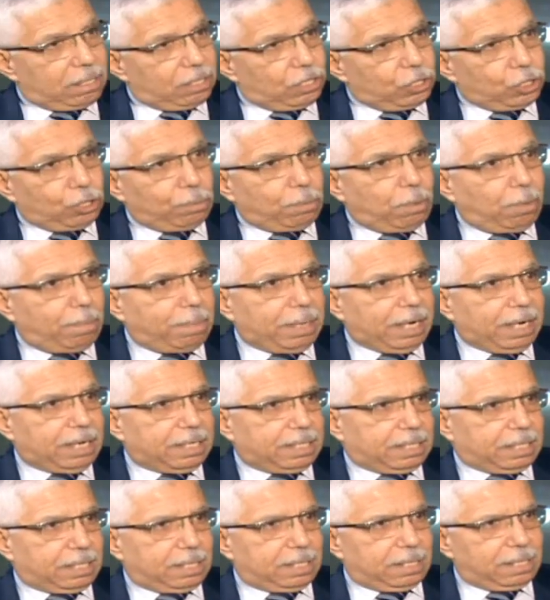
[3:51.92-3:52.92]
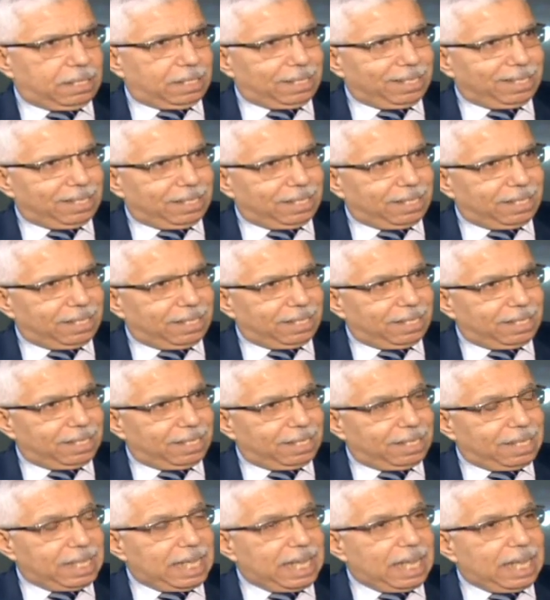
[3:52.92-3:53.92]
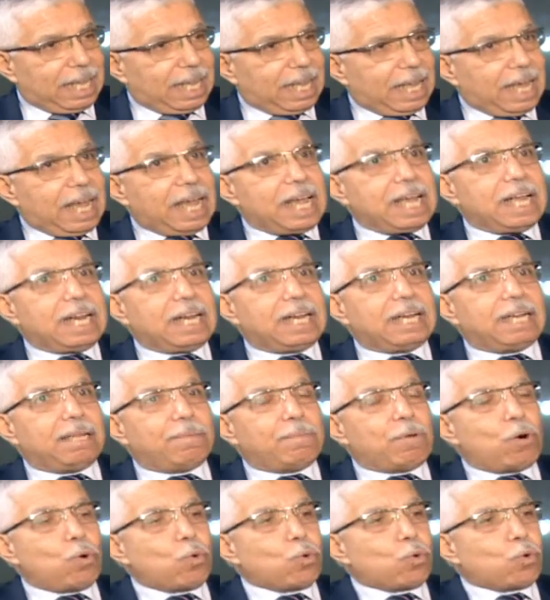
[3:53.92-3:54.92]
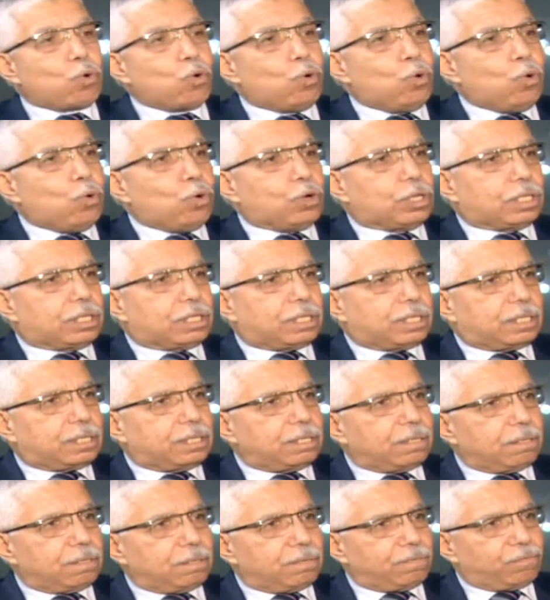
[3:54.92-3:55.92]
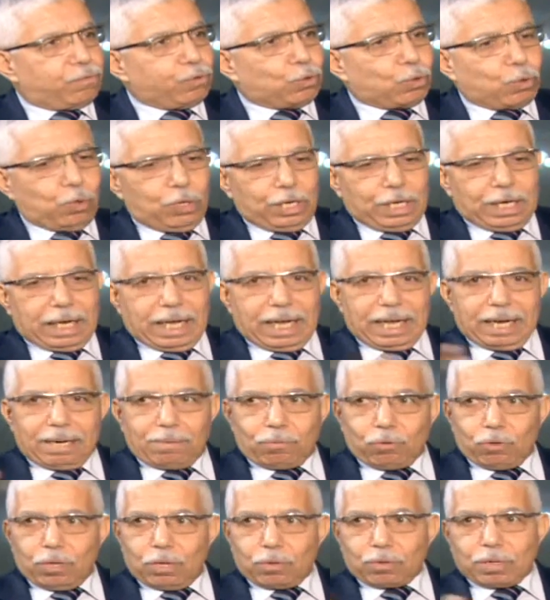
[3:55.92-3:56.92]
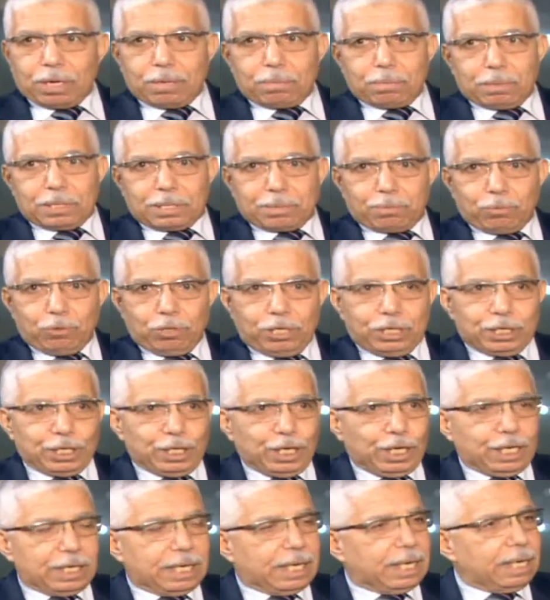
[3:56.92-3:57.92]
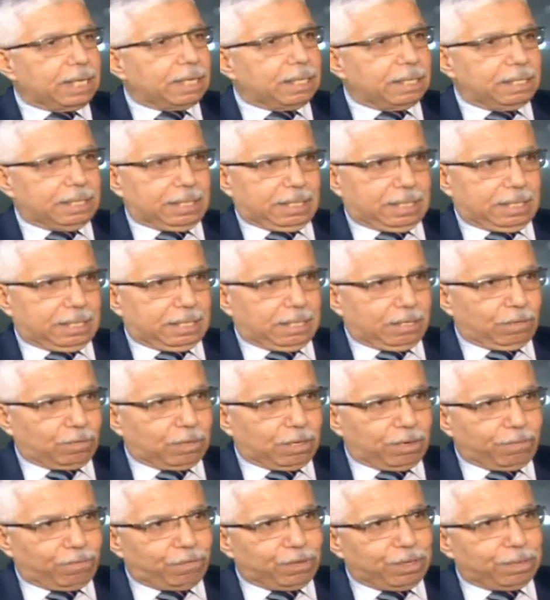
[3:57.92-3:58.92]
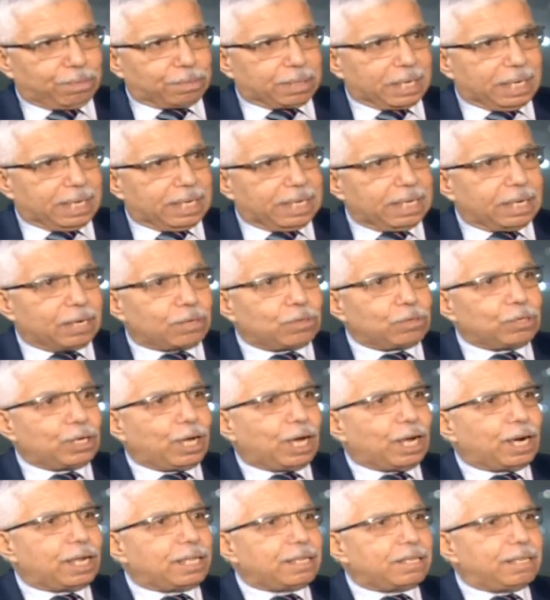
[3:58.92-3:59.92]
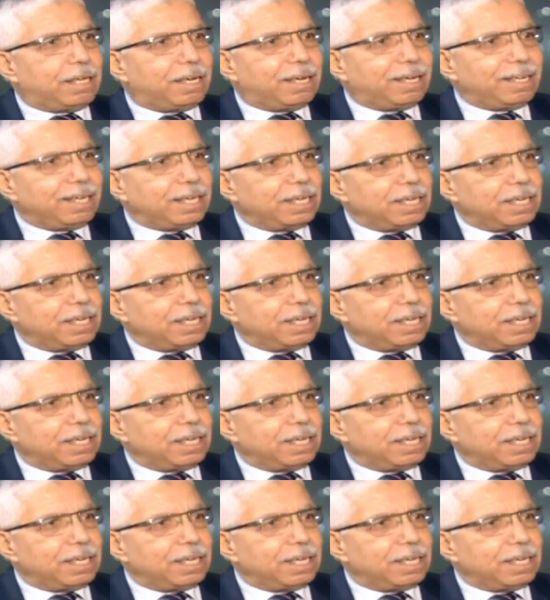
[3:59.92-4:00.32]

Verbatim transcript: شيمون بيريز اللي موجود في كل العالم ولو كان مسموح ان احنا يعني لو كان في امكانيه كنا عرضنا